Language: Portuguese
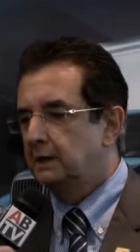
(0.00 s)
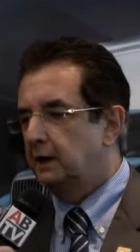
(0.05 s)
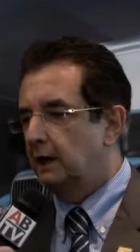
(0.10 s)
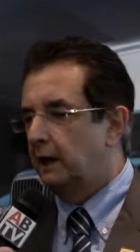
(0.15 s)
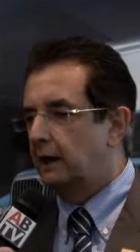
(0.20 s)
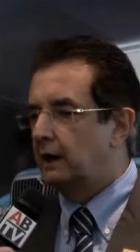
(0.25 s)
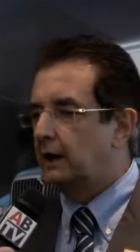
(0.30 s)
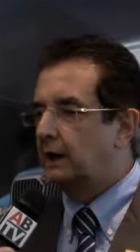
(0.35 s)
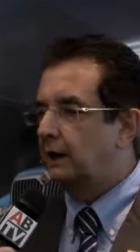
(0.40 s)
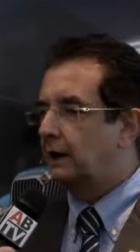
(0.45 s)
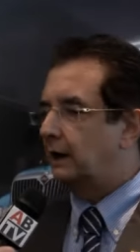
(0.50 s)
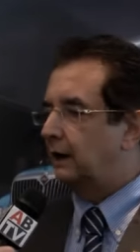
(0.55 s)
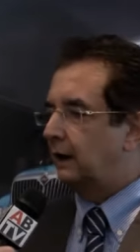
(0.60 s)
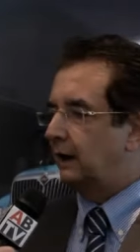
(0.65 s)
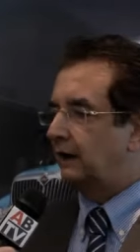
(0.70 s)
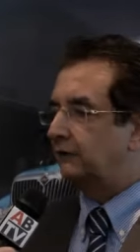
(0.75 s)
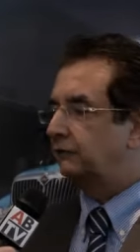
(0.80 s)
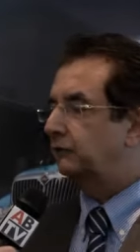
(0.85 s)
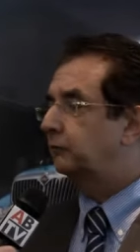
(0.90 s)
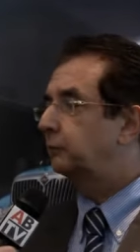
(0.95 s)

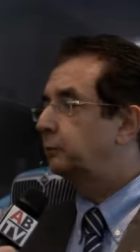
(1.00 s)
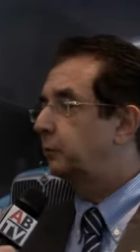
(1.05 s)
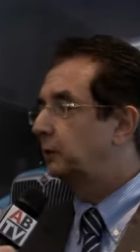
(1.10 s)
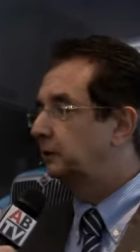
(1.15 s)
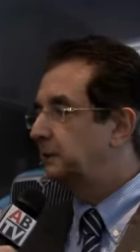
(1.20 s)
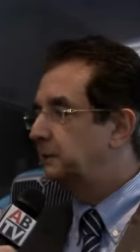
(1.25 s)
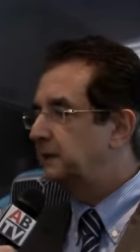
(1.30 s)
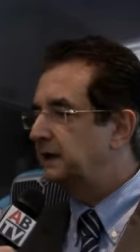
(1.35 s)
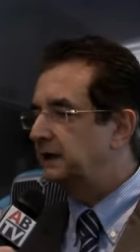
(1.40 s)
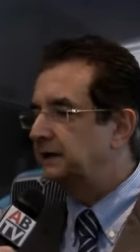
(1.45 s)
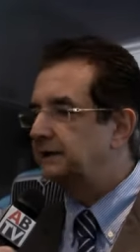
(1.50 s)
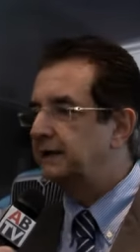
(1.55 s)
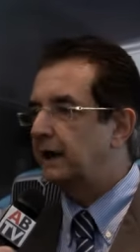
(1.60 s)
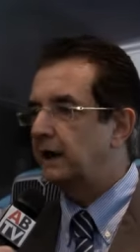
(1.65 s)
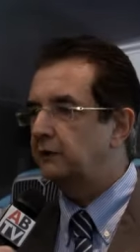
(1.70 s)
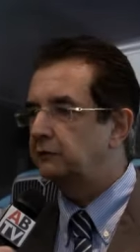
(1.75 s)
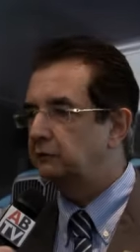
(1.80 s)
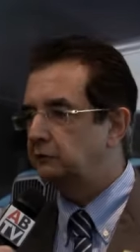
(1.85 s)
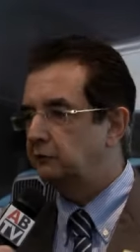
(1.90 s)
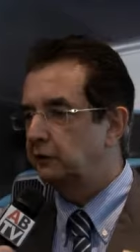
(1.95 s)
a, a
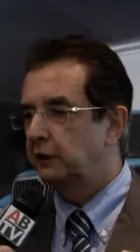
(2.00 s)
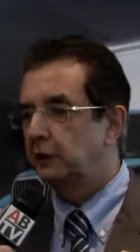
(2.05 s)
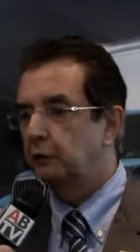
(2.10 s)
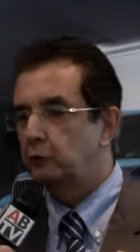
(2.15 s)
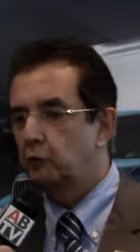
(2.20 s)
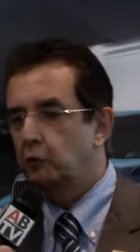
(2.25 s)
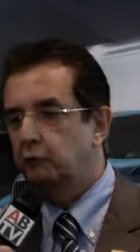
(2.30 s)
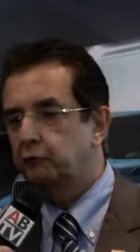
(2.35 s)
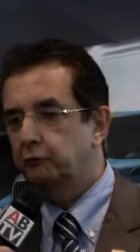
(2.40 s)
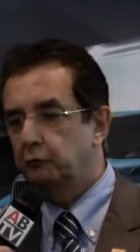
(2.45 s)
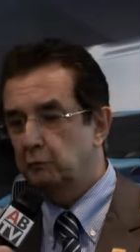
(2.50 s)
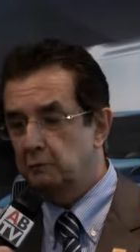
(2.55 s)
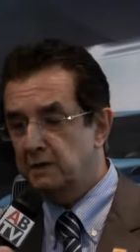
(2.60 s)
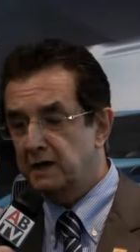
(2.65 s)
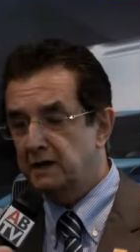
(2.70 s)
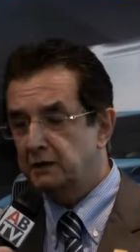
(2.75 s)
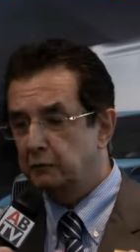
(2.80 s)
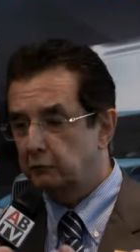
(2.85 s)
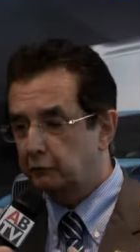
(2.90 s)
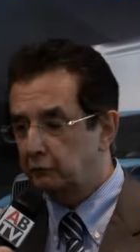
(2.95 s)
disponibilidade de recursos
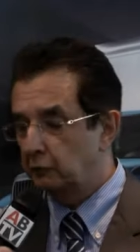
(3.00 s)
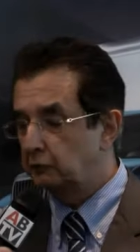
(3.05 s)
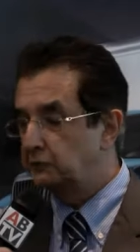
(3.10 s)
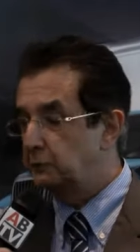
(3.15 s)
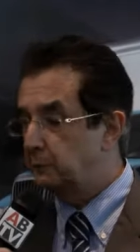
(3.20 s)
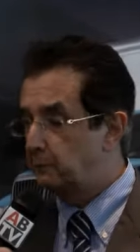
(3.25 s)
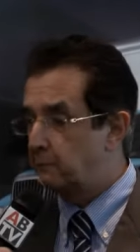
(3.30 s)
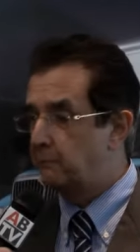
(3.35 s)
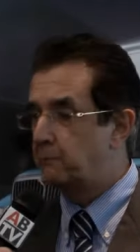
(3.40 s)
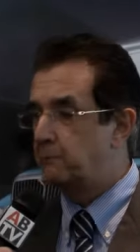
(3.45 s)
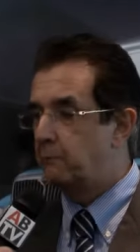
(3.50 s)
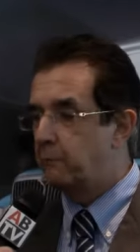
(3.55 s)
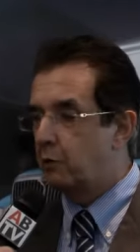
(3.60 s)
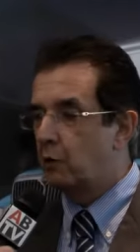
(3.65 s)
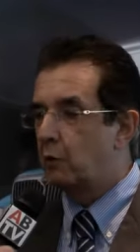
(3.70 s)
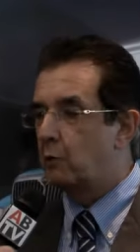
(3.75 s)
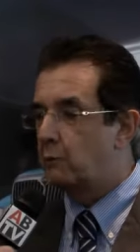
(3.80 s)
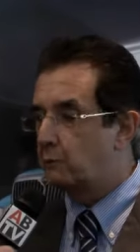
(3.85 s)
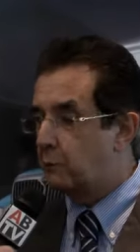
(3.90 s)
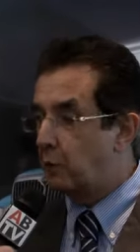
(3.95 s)
humanos ou de
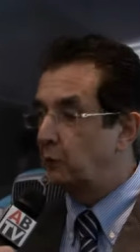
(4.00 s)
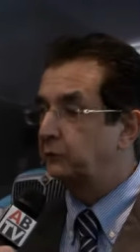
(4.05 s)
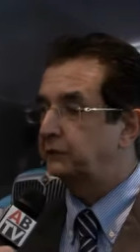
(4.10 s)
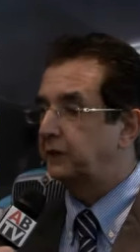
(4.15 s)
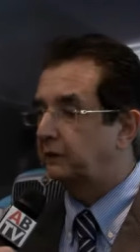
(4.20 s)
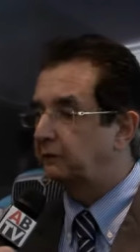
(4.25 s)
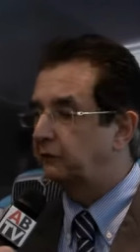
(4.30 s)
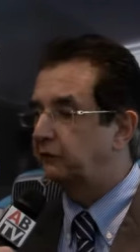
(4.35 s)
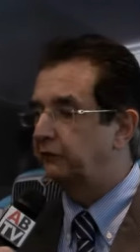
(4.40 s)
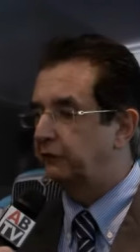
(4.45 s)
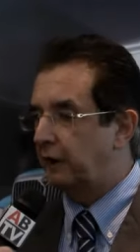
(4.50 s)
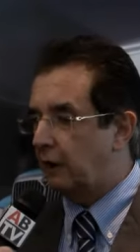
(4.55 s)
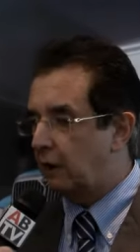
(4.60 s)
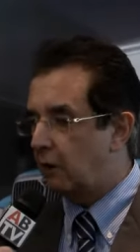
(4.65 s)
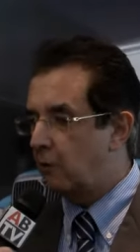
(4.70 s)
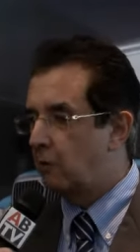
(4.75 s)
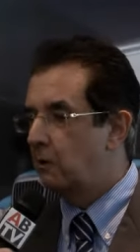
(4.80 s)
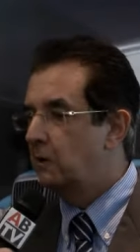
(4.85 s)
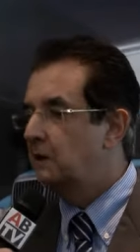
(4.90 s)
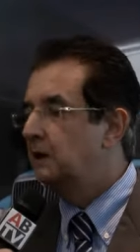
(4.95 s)
ou
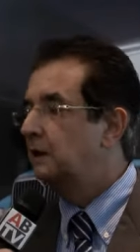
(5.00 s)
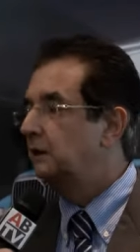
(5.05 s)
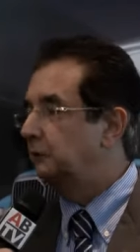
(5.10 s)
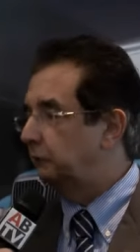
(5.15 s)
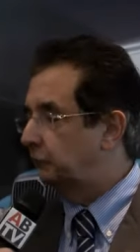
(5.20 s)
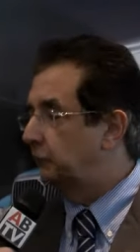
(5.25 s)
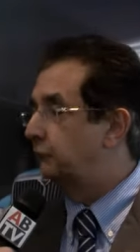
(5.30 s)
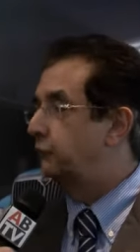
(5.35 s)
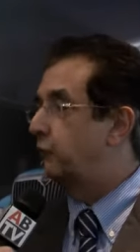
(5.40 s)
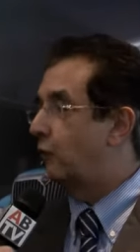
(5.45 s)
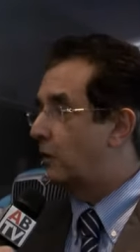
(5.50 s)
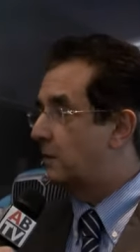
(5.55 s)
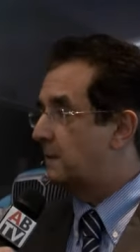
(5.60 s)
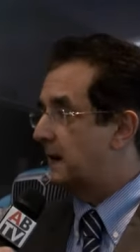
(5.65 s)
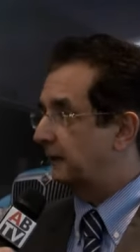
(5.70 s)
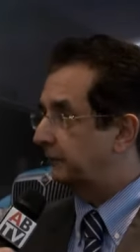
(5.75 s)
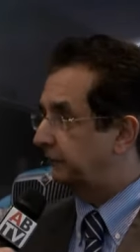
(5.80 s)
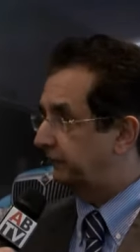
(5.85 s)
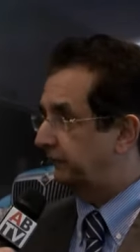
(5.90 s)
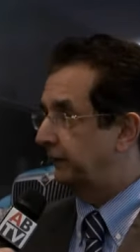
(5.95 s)
potencial de
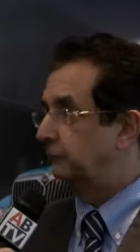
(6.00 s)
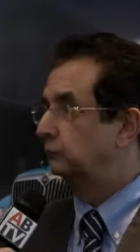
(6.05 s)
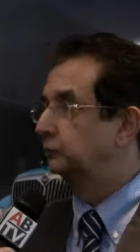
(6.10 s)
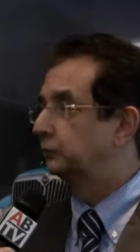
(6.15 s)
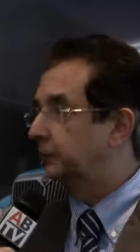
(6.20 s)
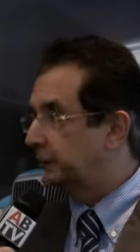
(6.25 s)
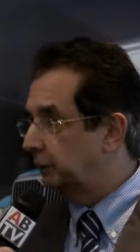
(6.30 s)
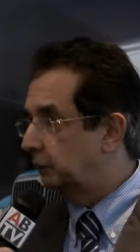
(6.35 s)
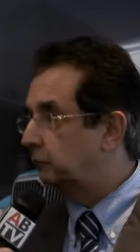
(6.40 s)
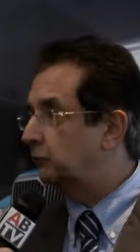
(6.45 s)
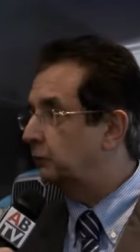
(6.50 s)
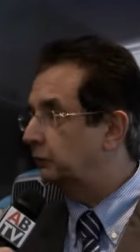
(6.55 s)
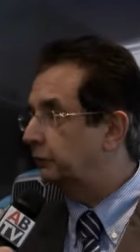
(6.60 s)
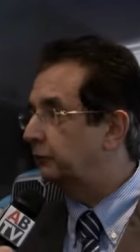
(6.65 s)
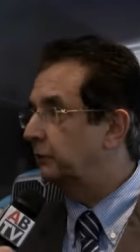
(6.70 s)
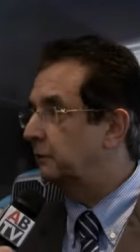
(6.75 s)
formação de recursos